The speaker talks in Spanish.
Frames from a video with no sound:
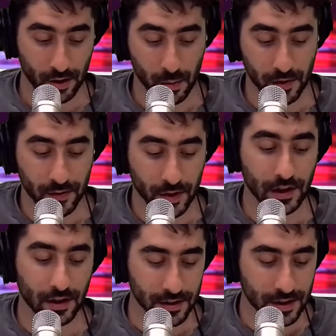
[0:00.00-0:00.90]
Call Me If You Get
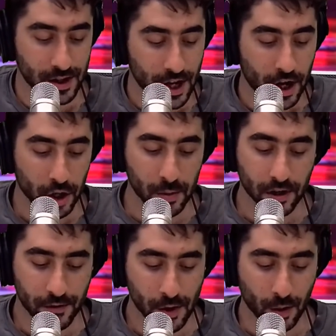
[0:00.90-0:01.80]
Lost, no me
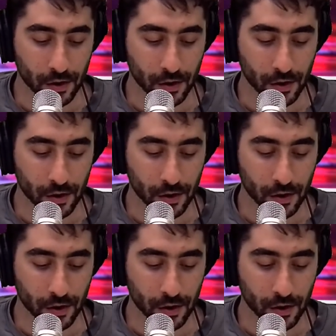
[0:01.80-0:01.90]
refiero a